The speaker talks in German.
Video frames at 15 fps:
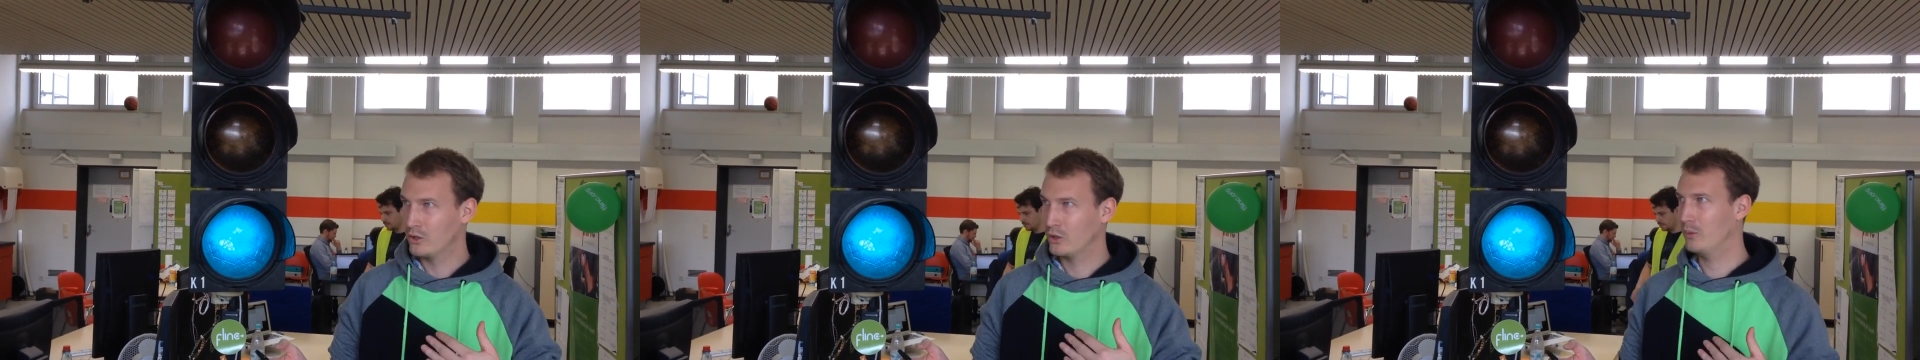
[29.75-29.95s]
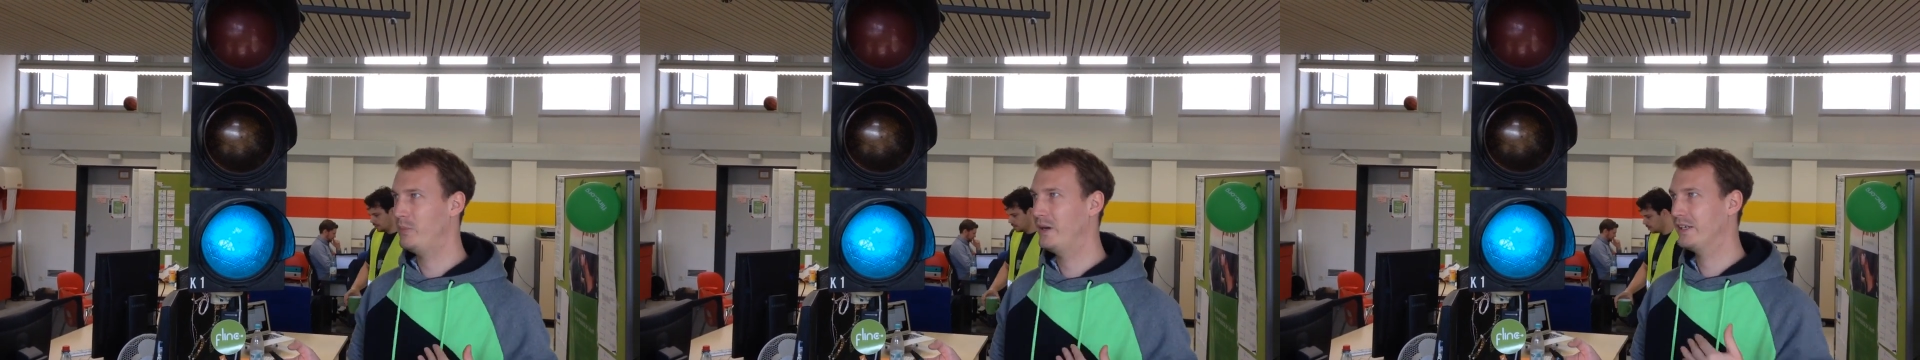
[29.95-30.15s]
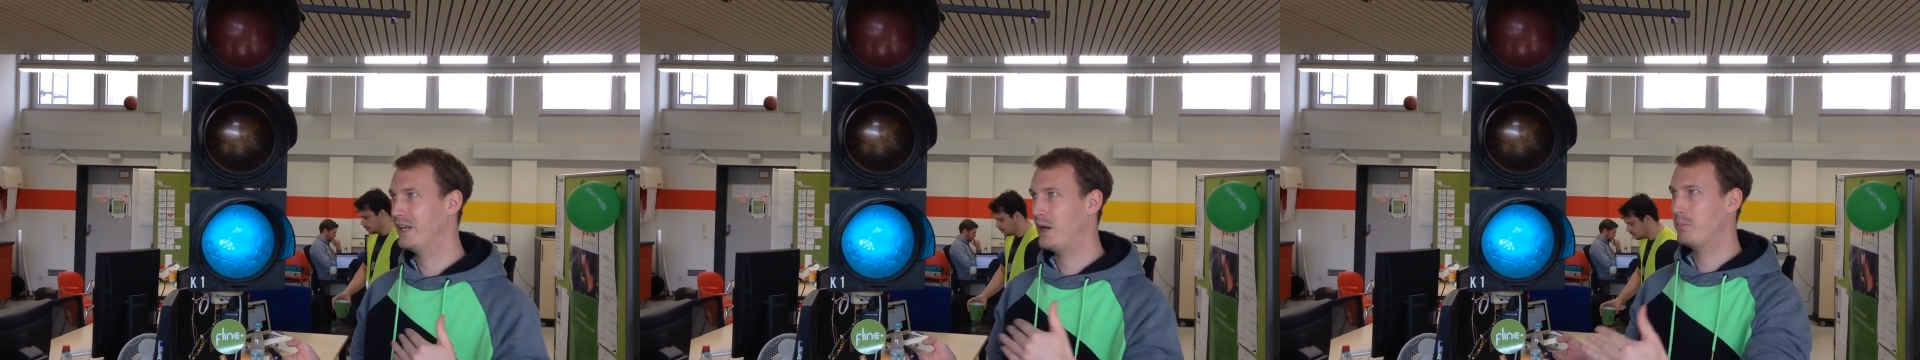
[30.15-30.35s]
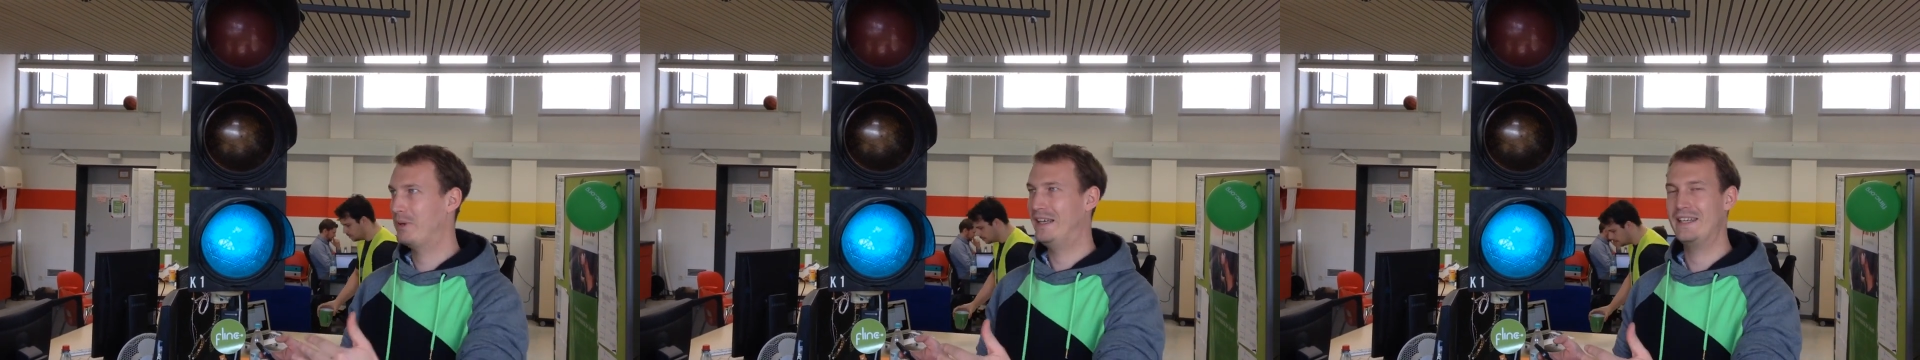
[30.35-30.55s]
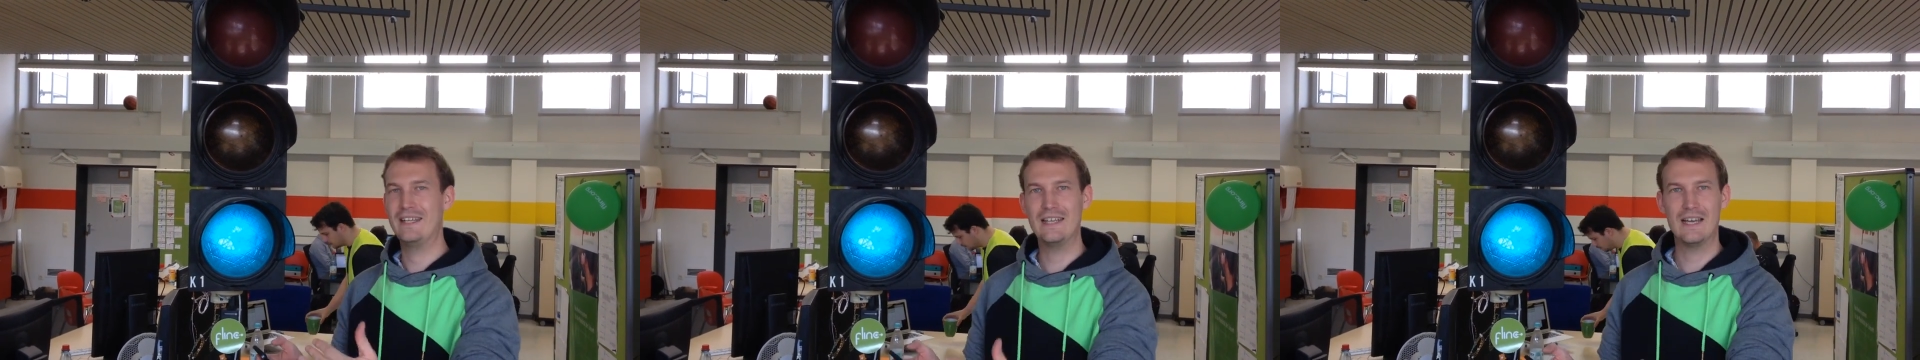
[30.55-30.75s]
Kommt man der
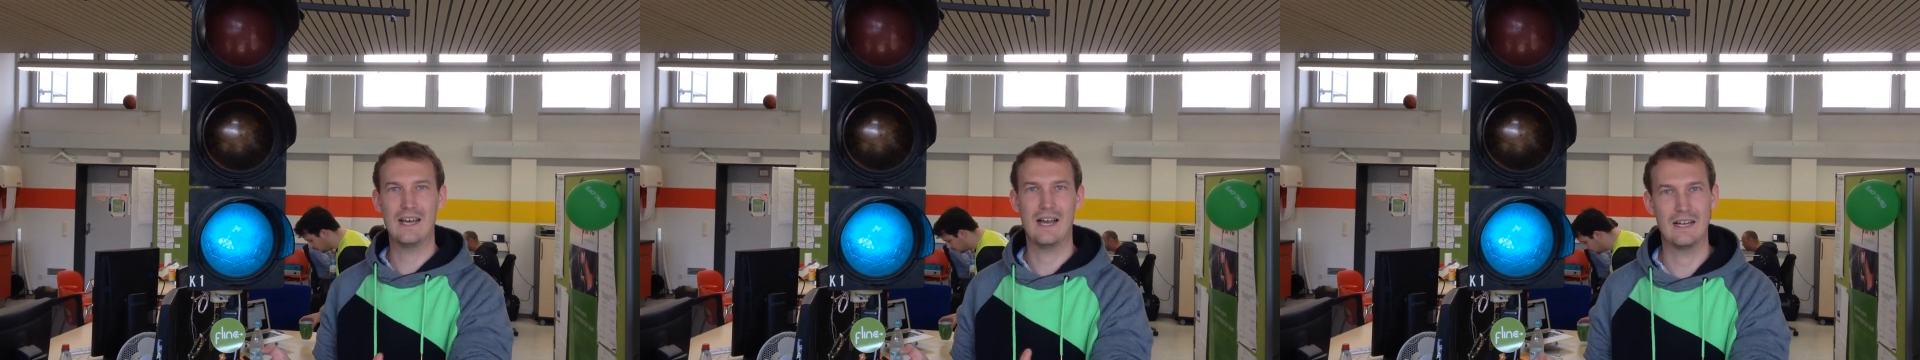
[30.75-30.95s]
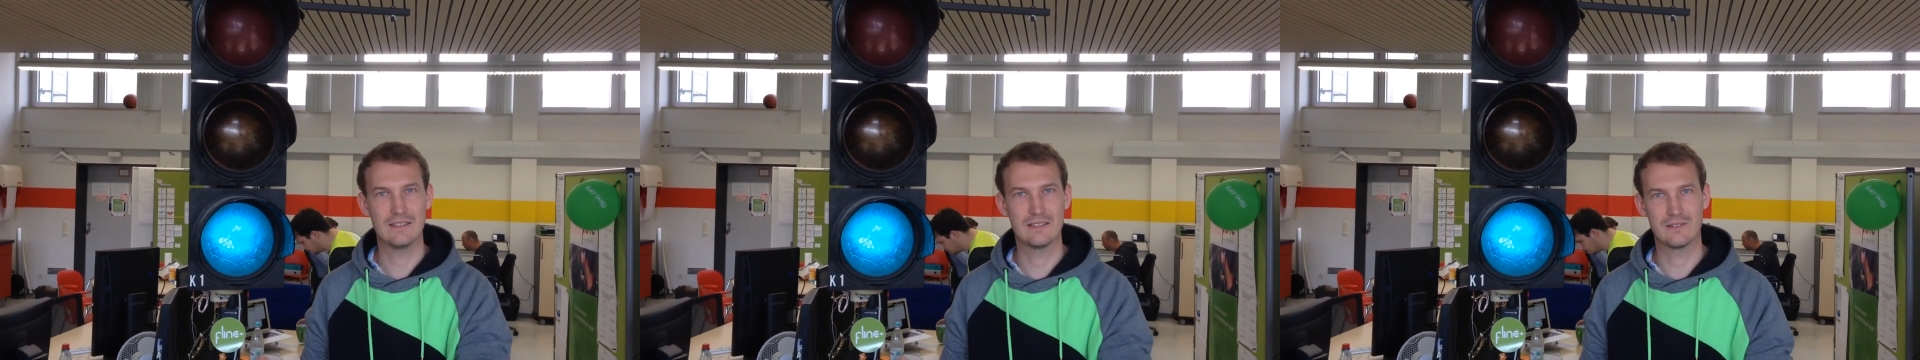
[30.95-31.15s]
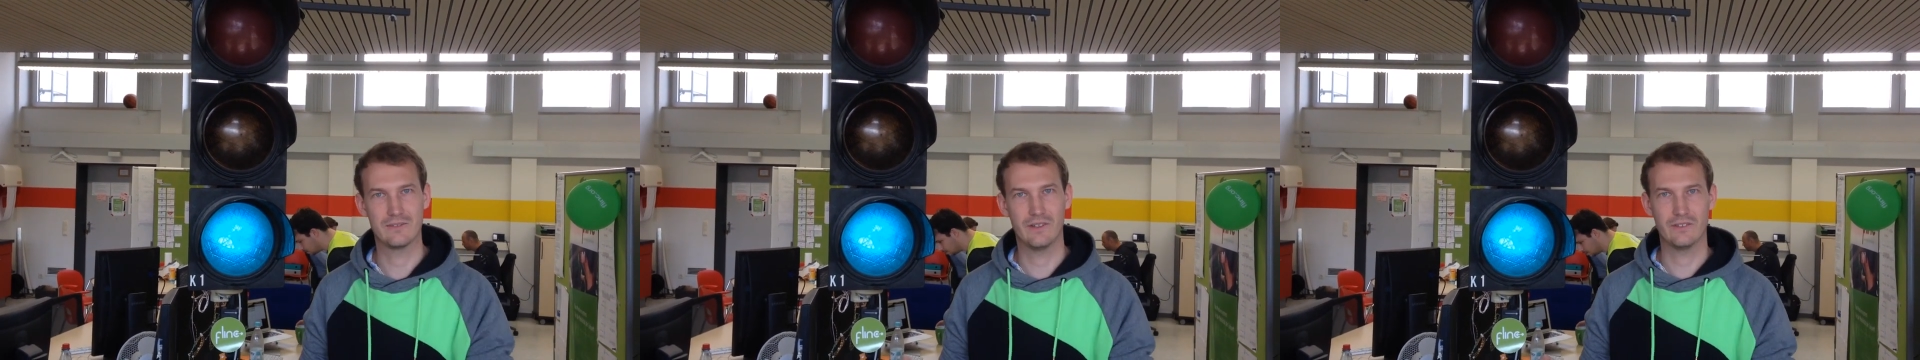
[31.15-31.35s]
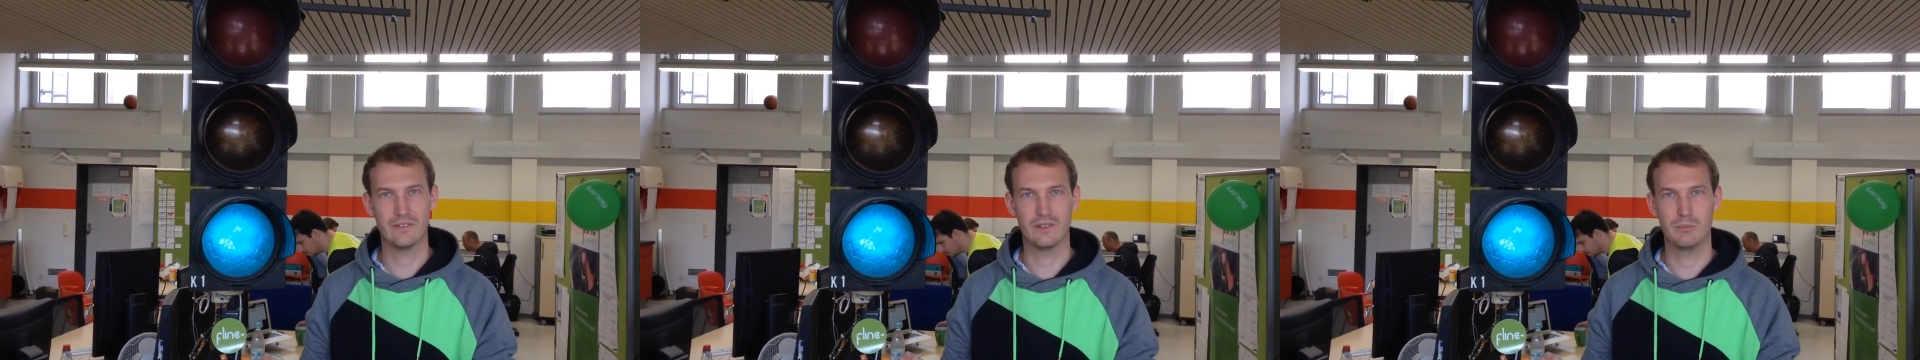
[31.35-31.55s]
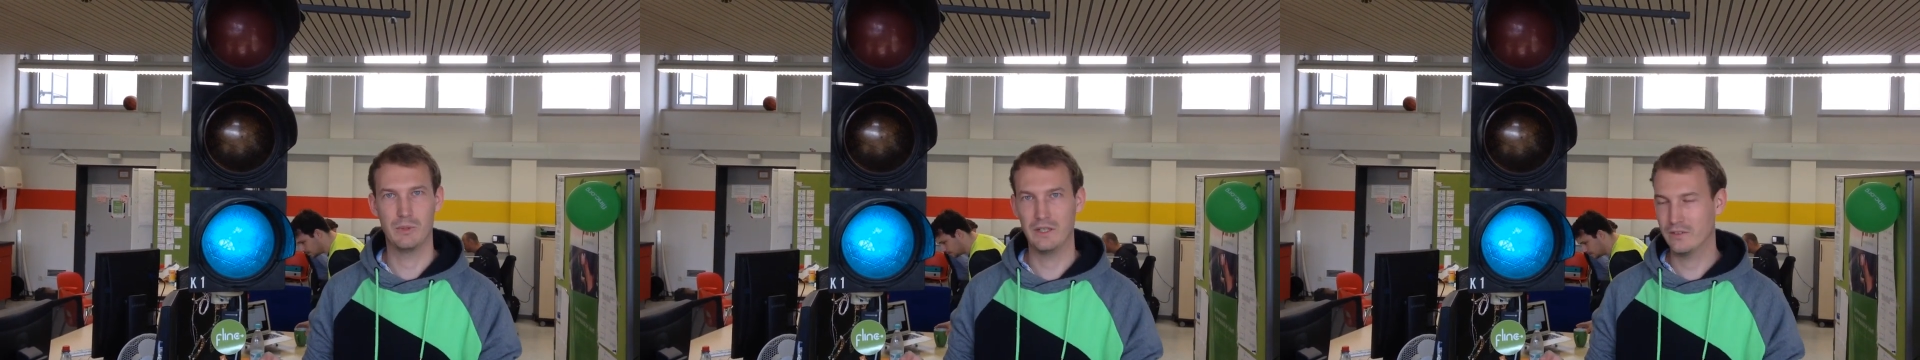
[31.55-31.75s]
Ampel näher als
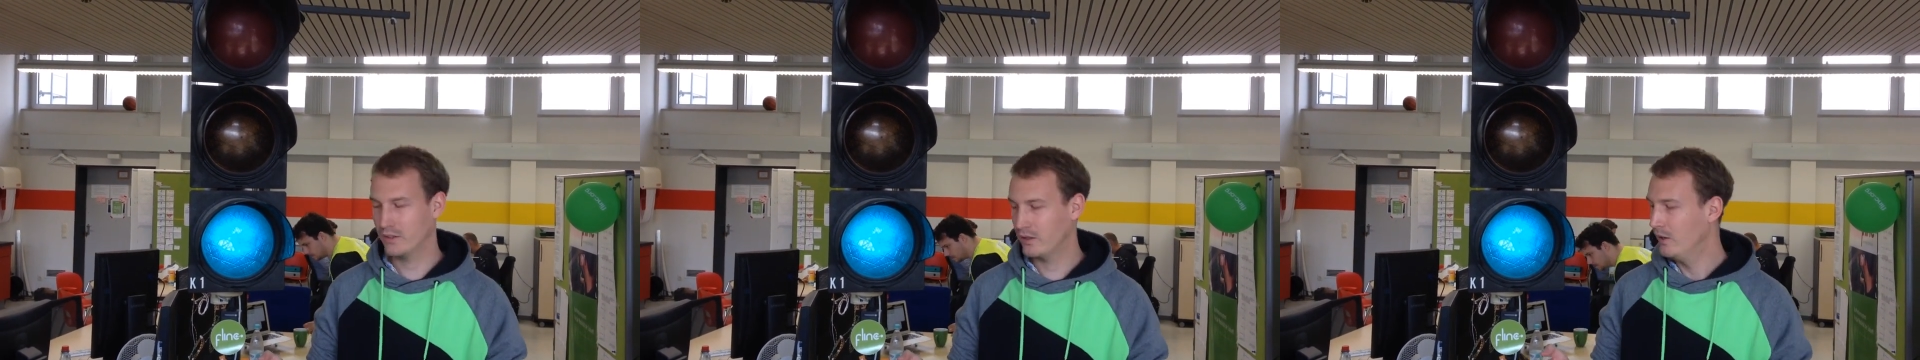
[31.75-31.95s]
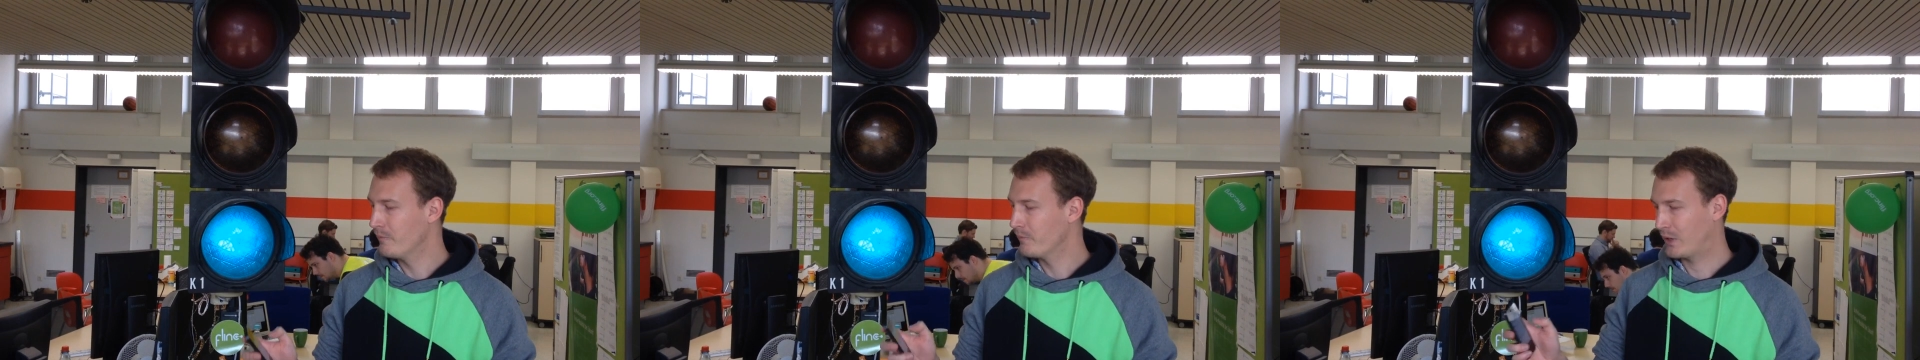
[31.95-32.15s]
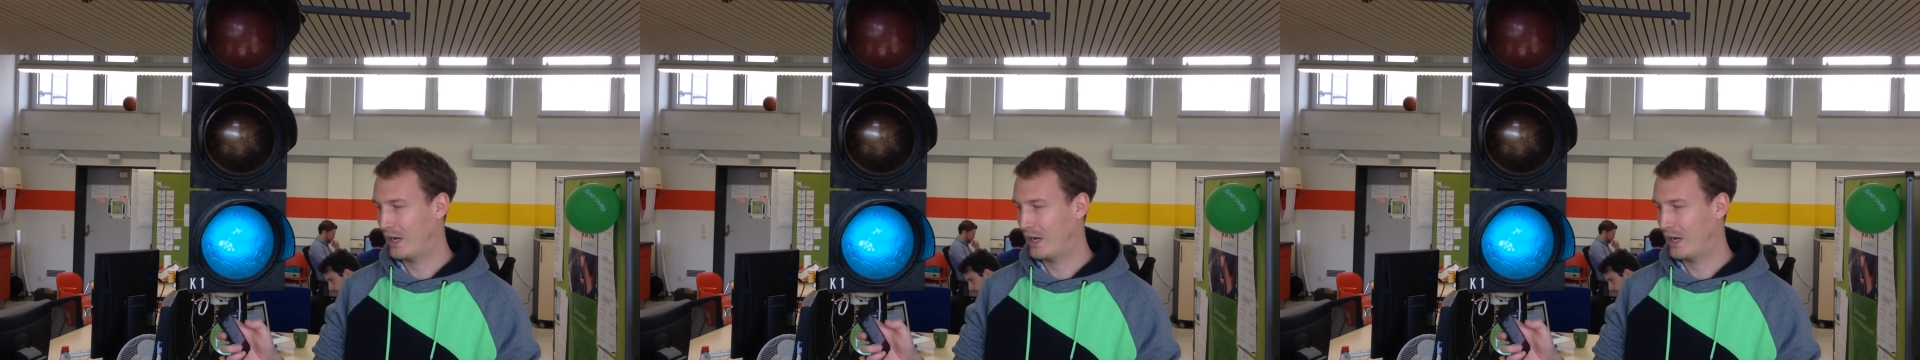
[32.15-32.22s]
20 Meter,